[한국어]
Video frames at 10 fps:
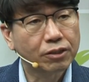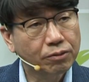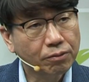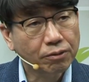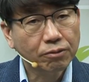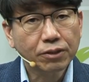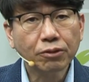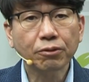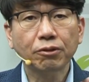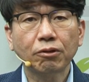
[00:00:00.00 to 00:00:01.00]
기독교는
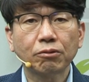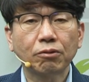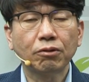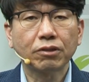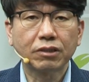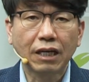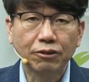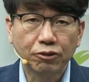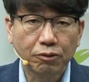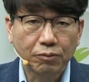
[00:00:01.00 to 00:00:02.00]
기독교대로 또 그
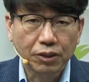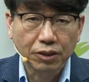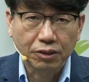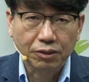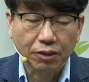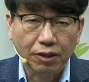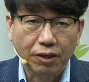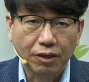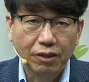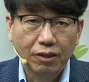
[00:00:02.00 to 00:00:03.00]
강조점들이 있어요.
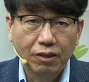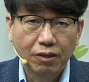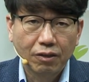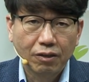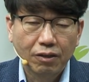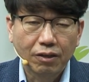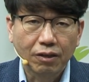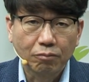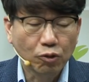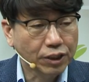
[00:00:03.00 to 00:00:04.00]

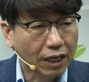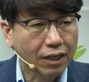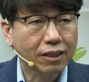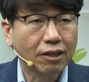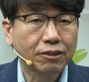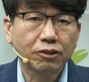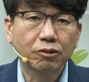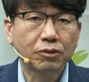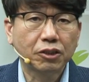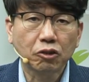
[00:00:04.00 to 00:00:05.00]
물론 약간의
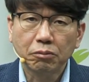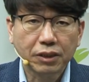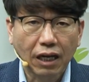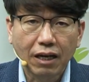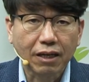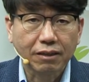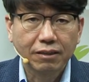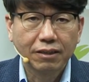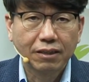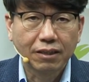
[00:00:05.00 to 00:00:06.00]
강조점들이 조금씩 달라요.
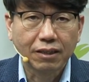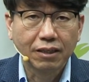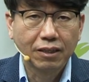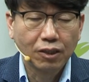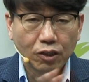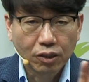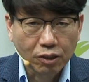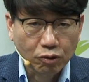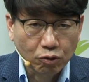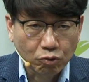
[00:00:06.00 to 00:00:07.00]

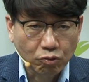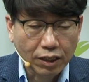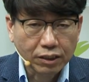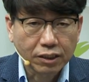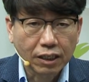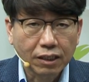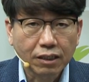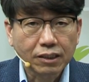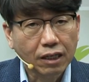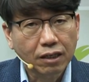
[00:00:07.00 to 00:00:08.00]
유학에서
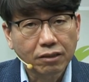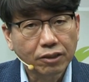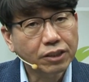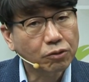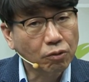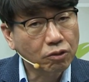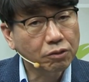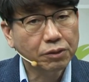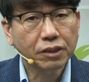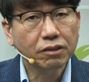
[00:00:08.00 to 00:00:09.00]
이야기하는 사랑 역시
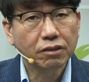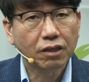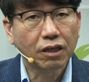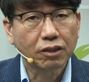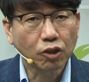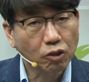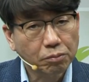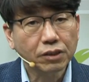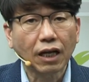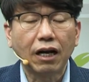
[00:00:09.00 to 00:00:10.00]
조금씩은
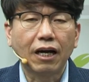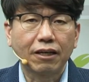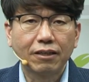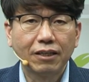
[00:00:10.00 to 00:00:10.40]
조금씩은 달라요.